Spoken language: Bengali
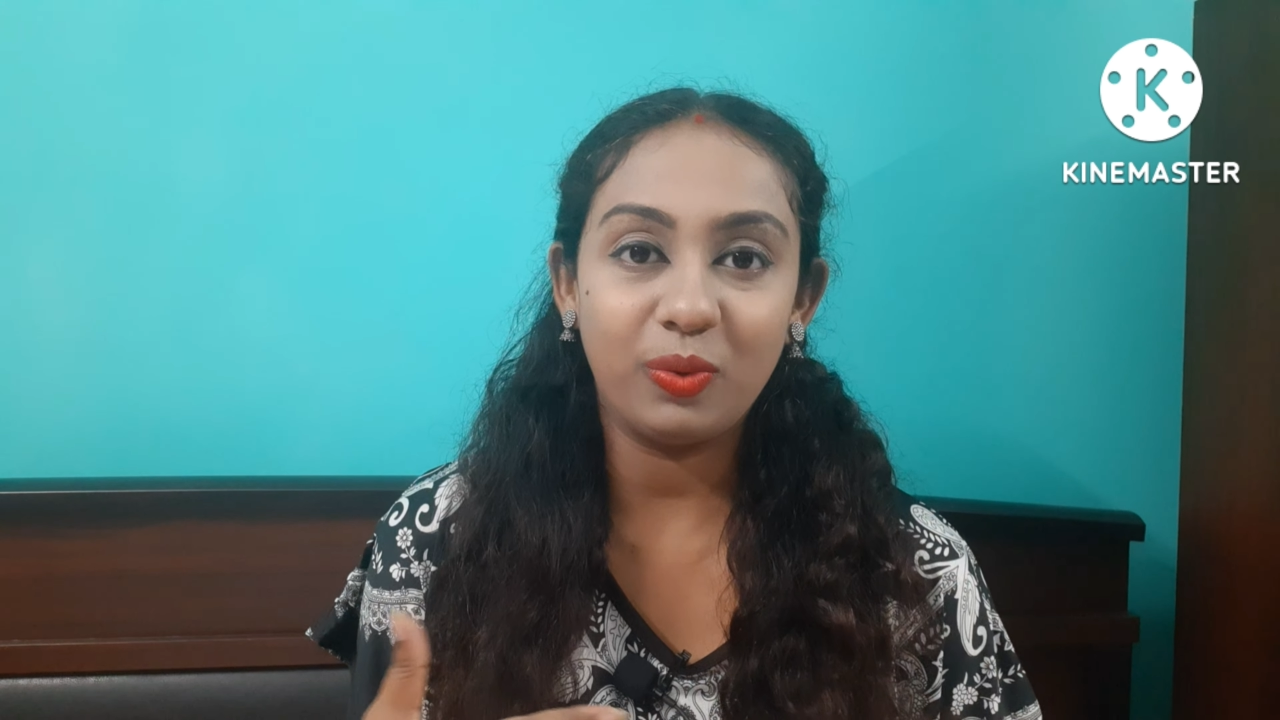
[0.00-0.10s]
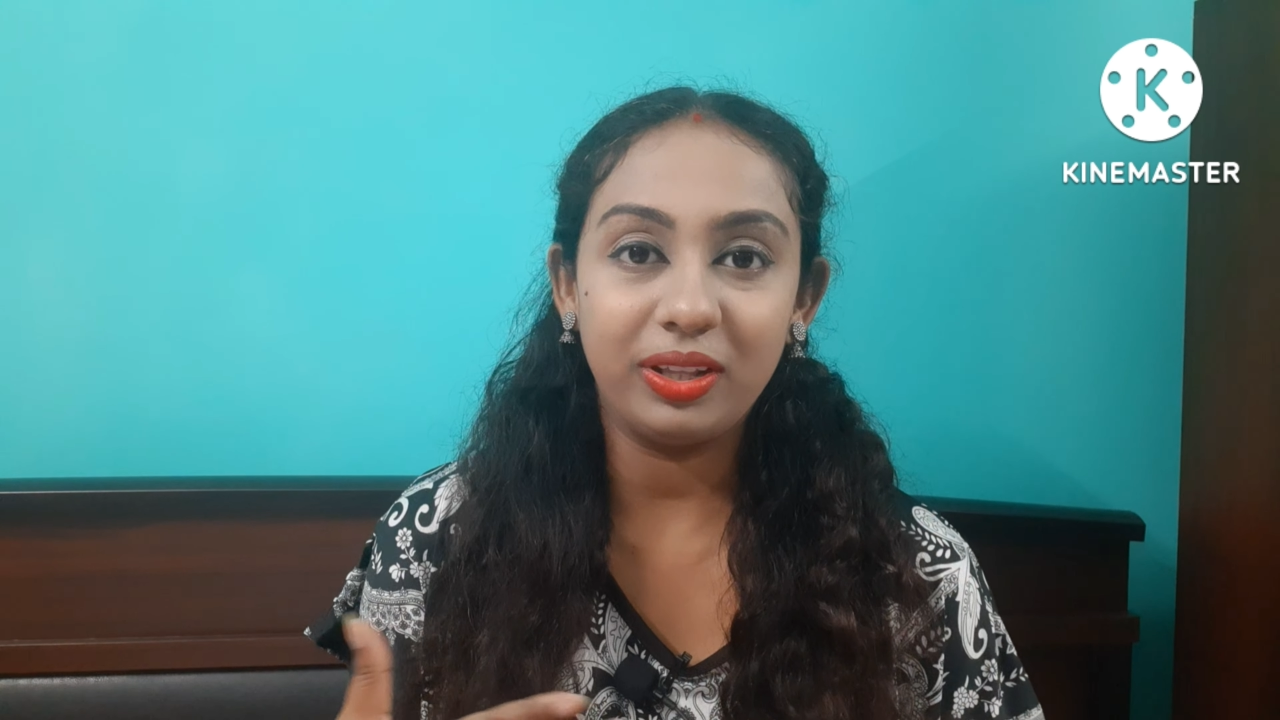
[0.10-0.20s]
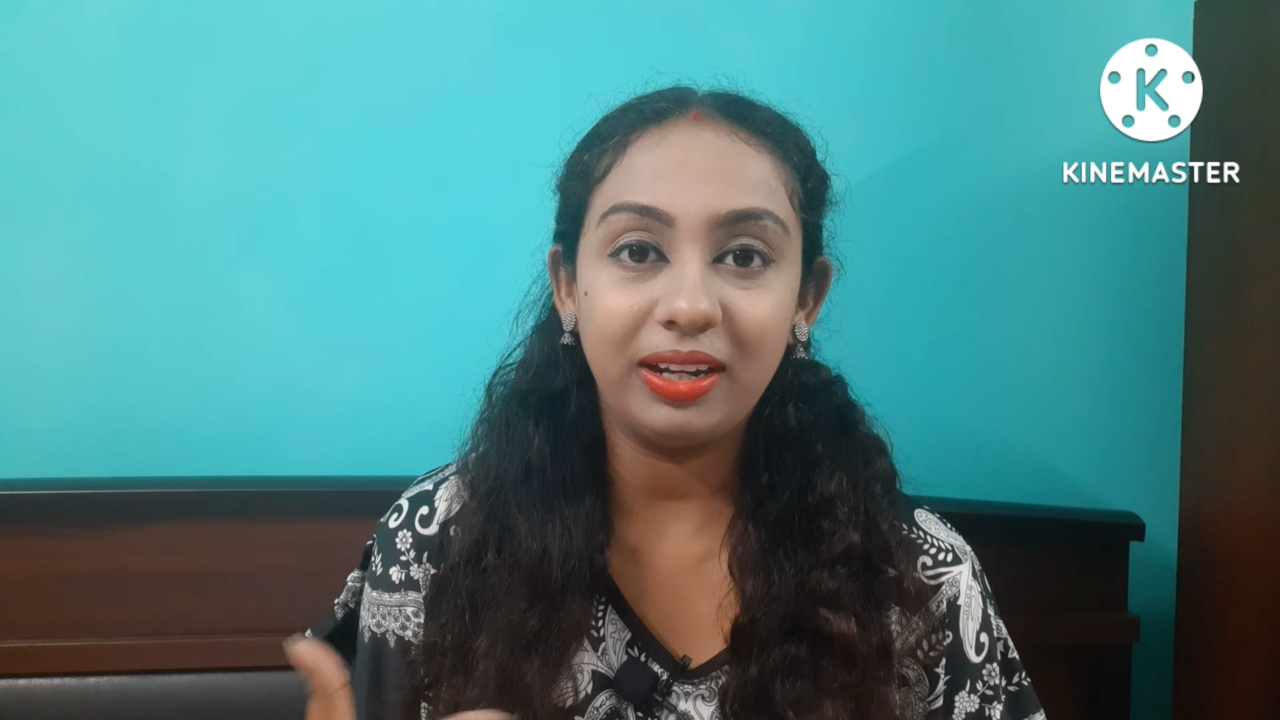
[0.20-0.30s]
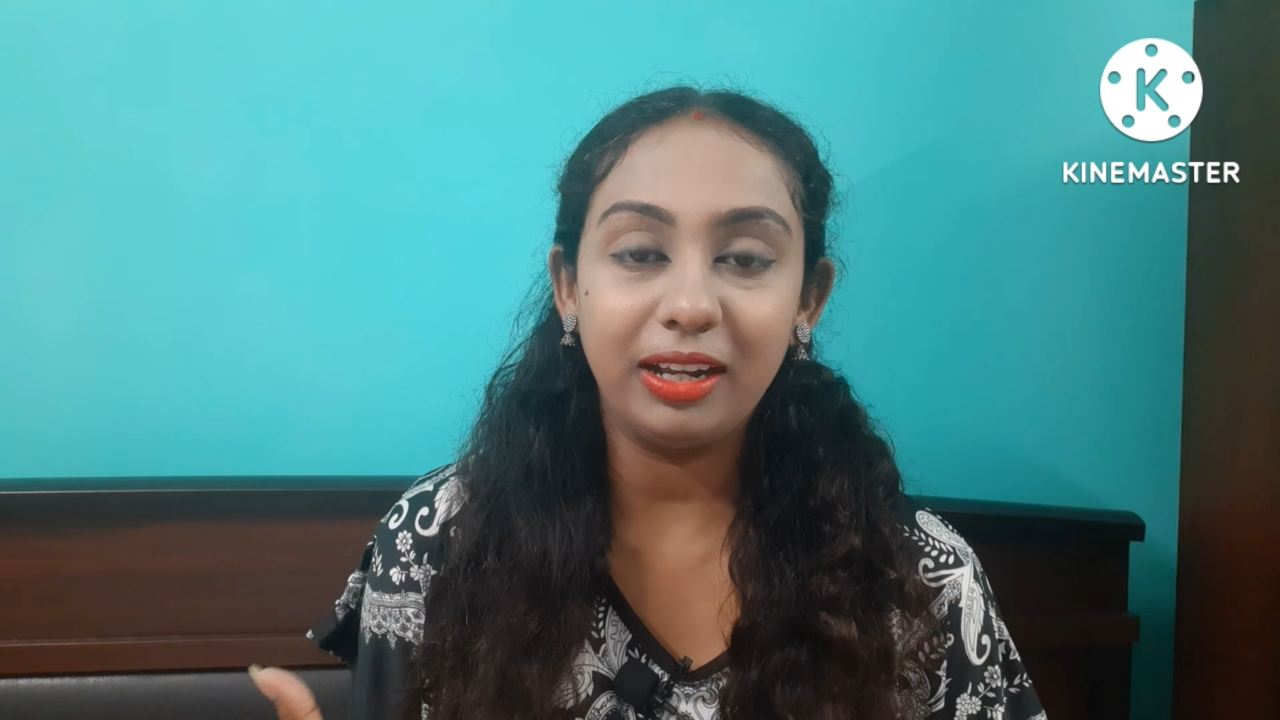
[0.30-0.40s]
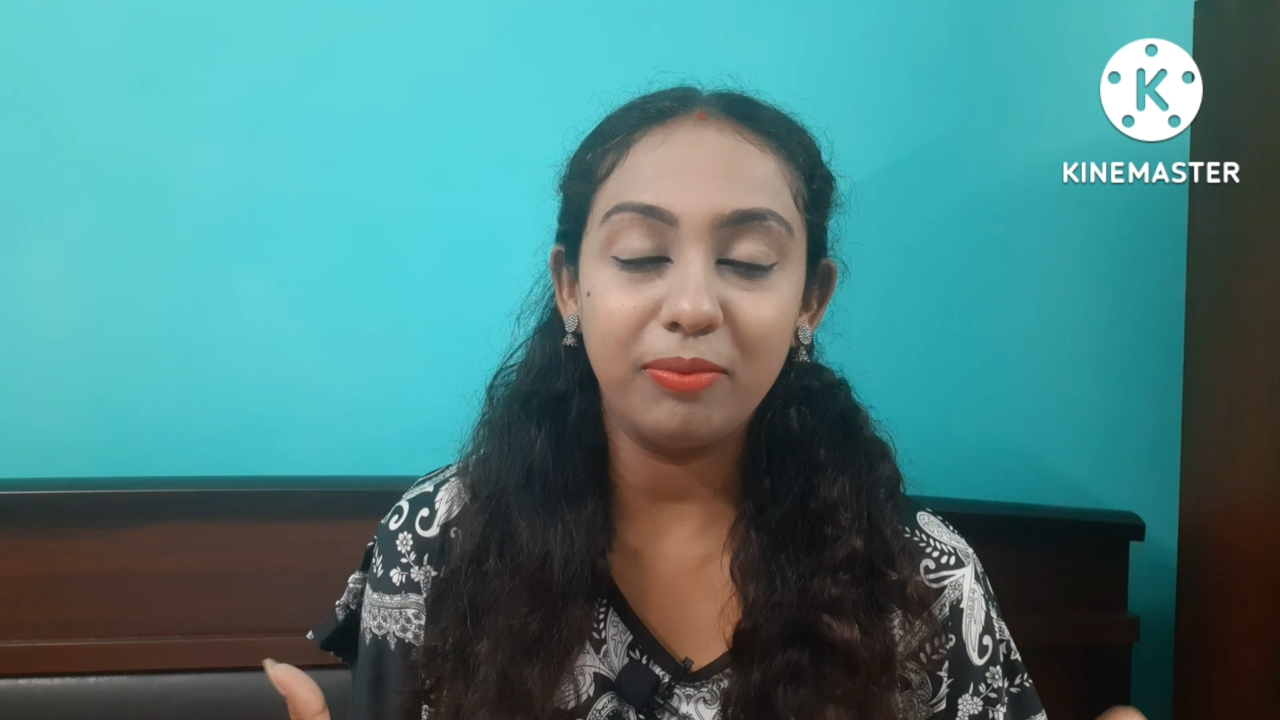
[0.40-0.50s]

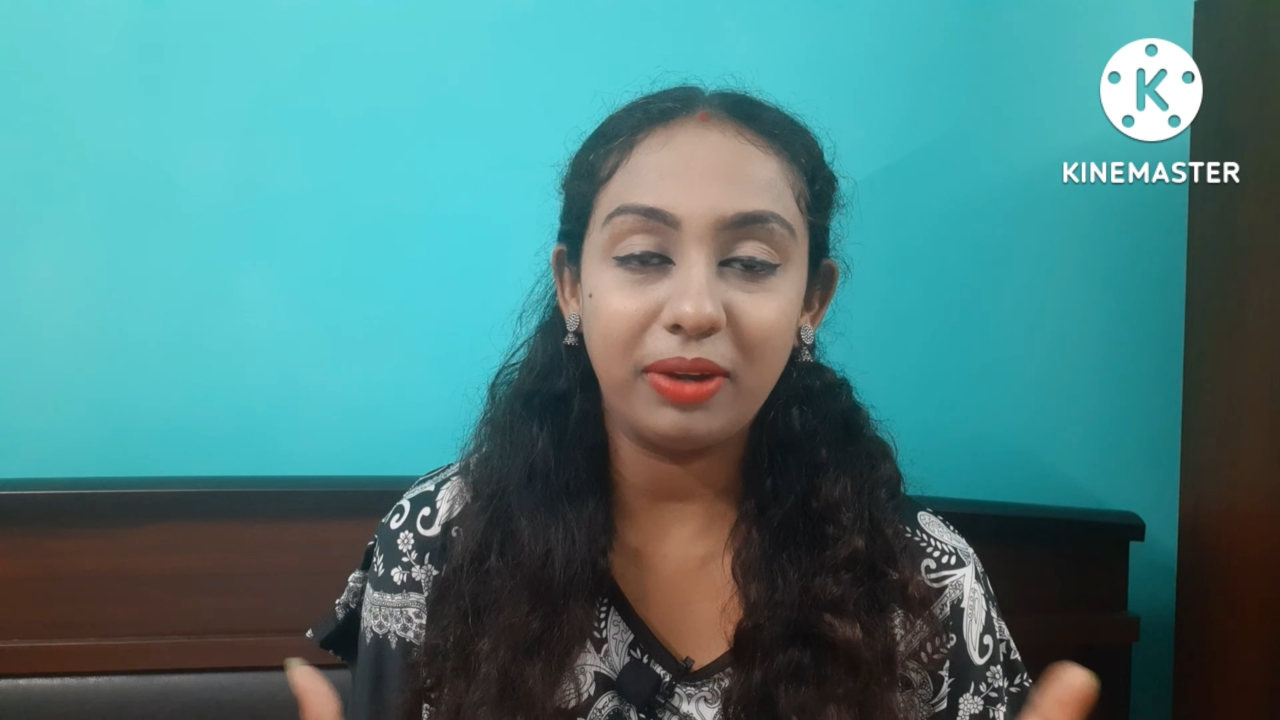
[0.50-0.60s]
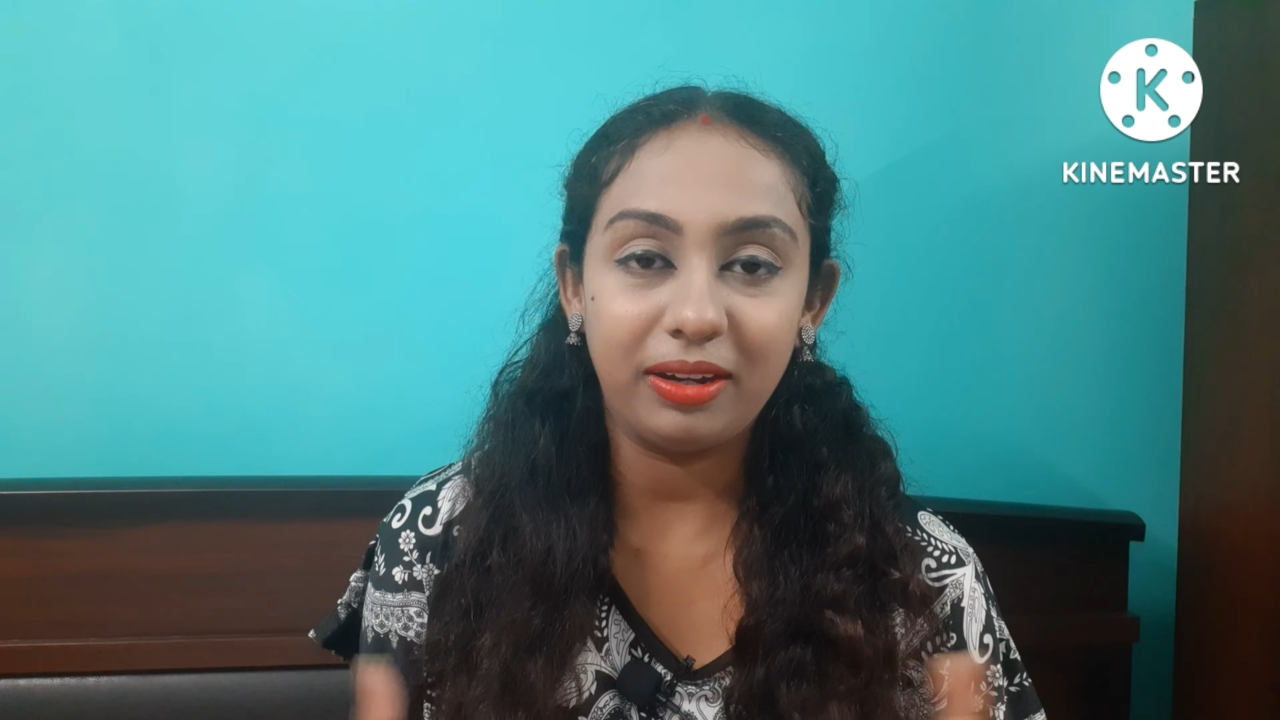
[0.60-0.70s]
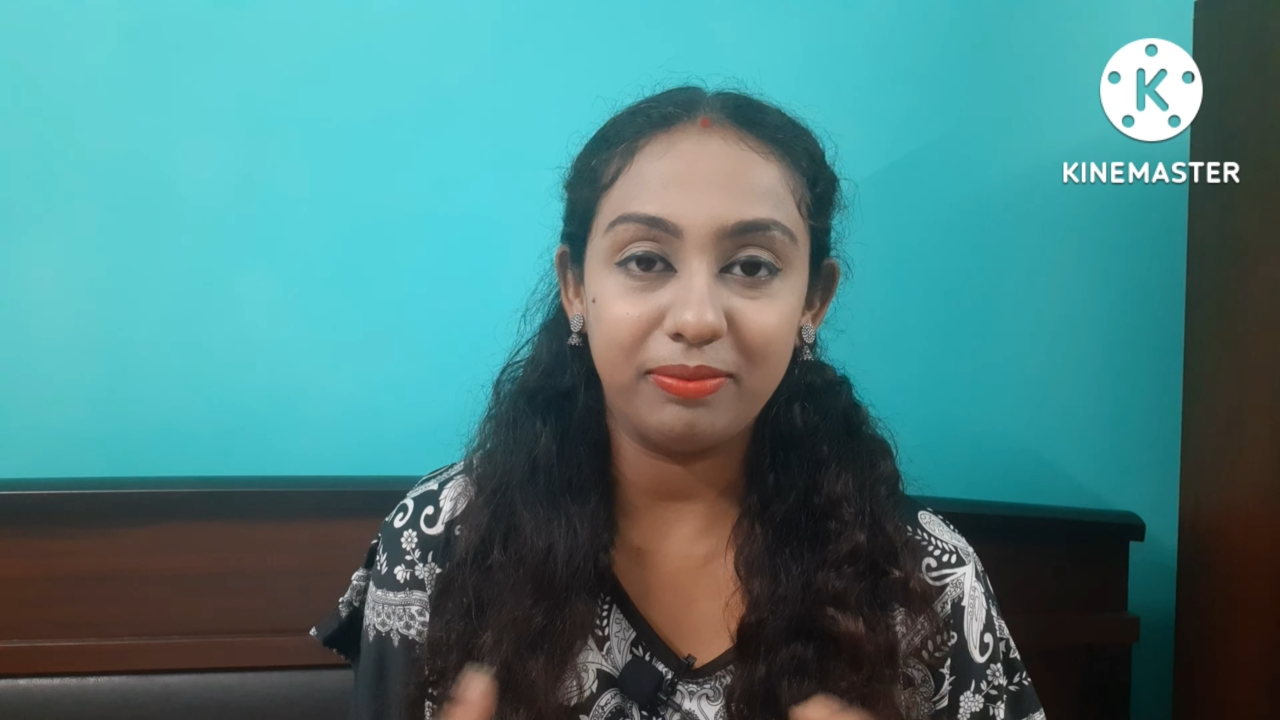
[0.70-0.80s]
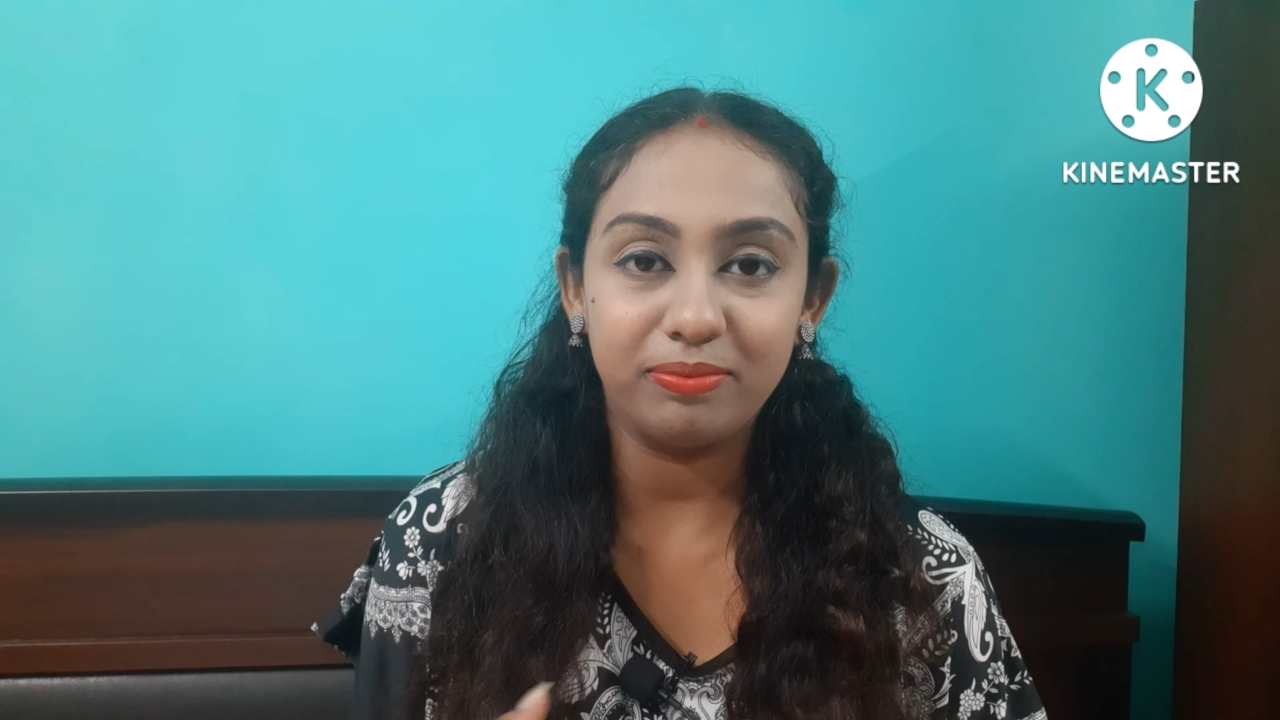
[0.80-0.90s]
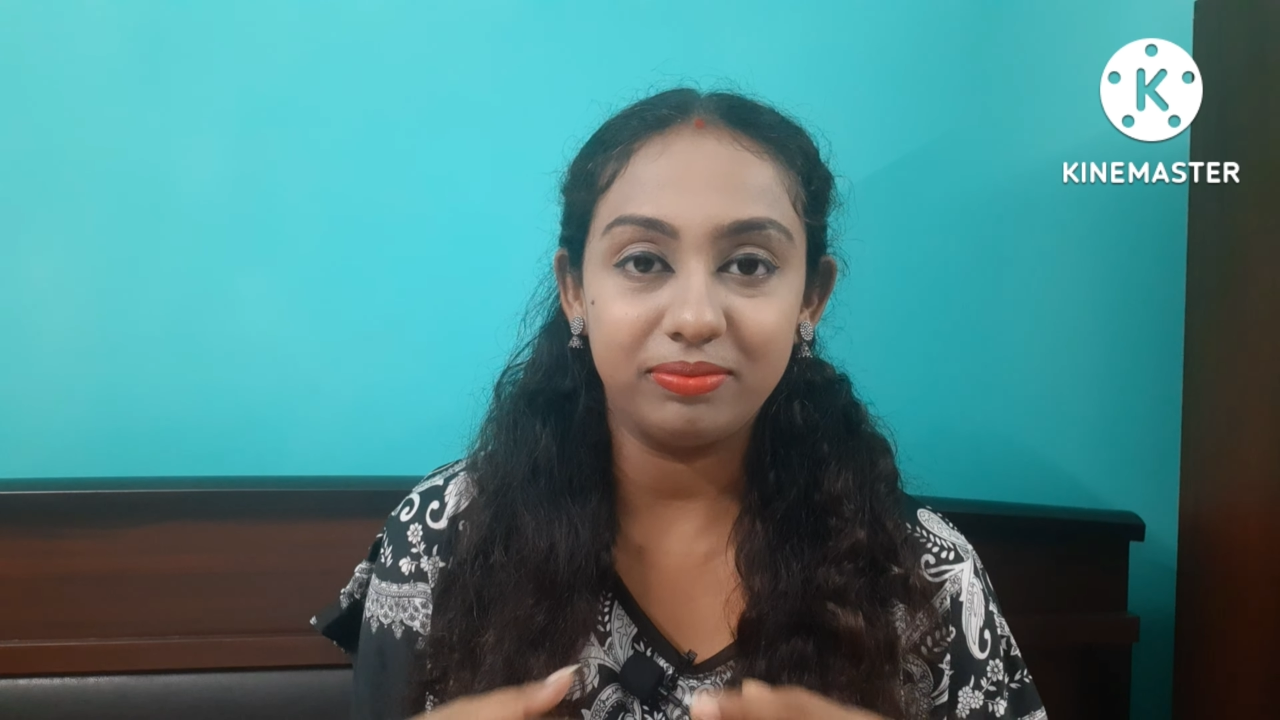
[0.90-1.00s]
ওয়েদারে মানে